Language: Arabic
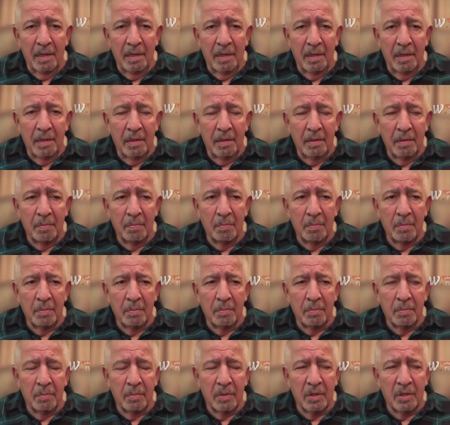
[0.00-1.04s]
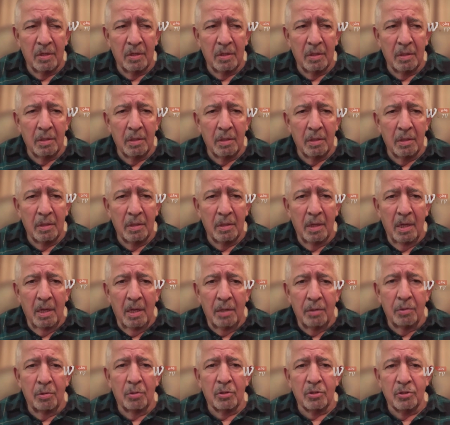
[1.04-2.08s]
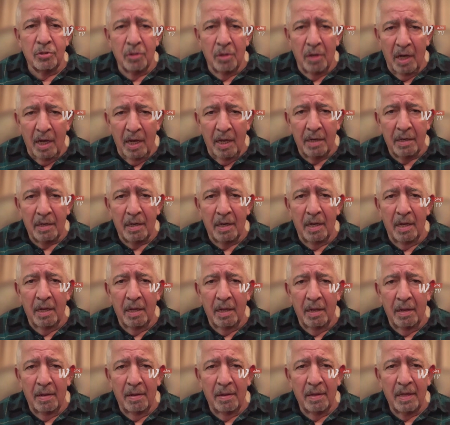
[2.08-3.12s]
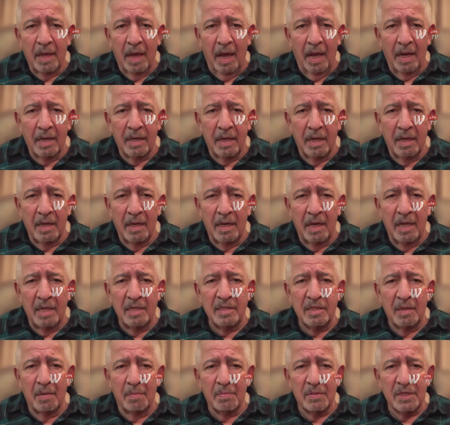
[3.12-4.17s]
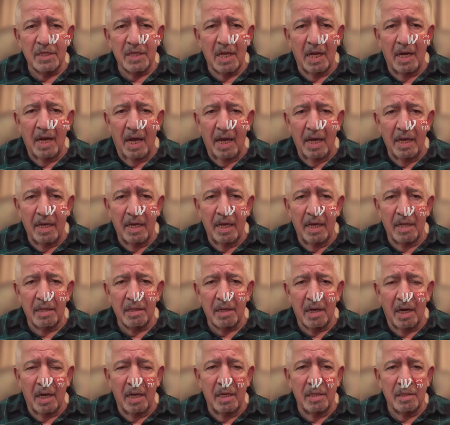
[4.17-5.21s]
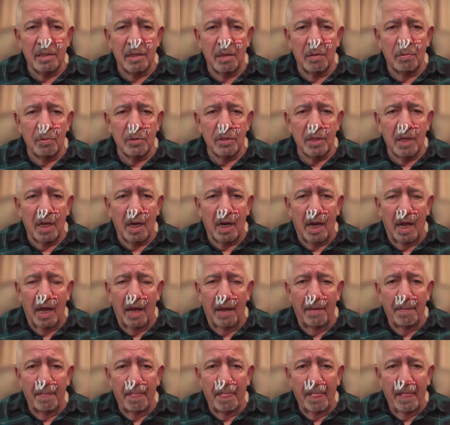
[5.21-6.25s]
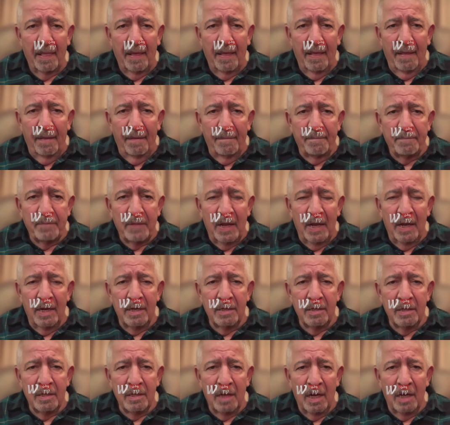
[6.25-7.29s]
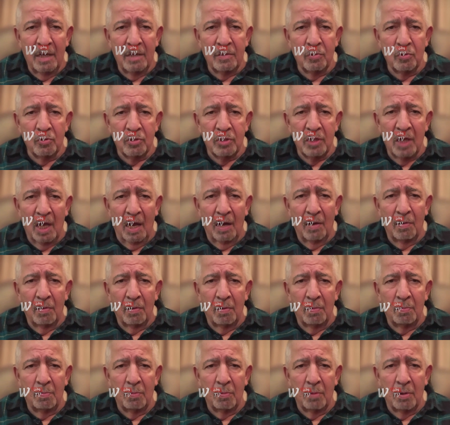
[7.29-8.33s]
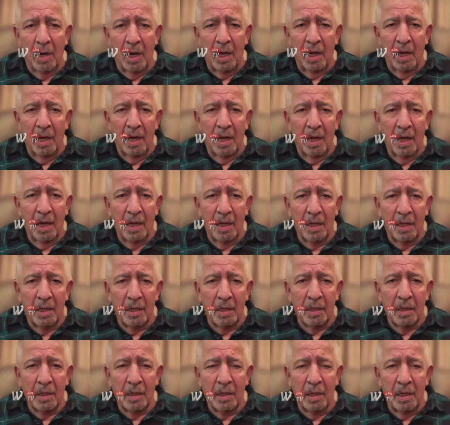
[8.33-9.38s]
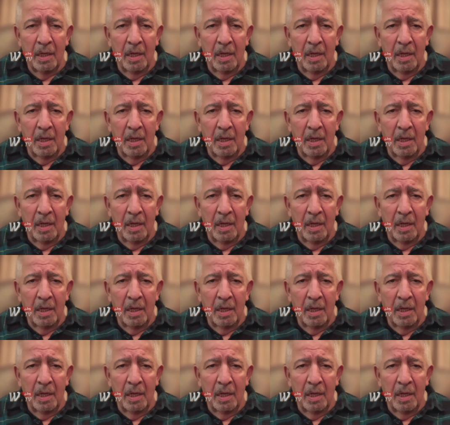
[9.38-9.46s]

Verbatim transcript: نور زهير نور زهير آه، يعني ليس من صلاحية رئيس الوزراء أن أن يساوم ويفرج